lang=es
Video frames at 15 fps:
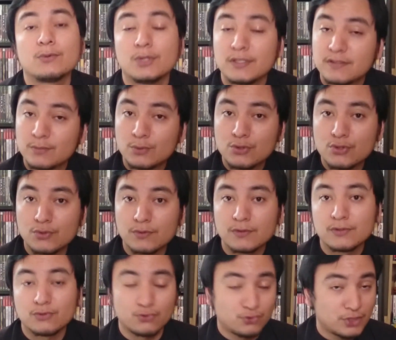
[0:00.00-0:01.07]
Cuídense
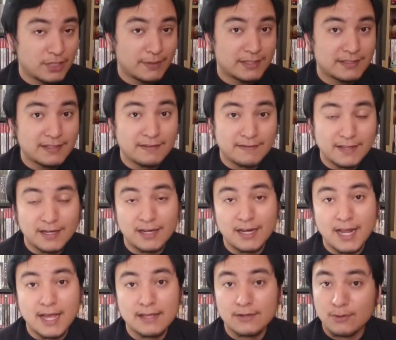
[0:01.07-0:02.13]
mucho, suscríbanse,
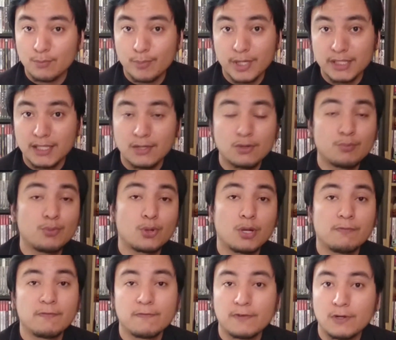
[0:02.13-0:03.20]
denle like, compártanlo,
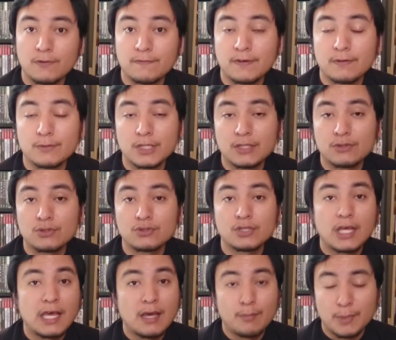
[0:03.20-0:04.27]
pónganlo en
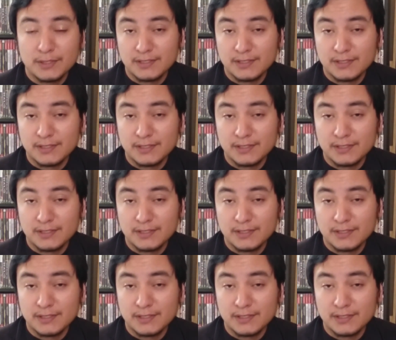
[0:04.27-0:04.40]
favoritos,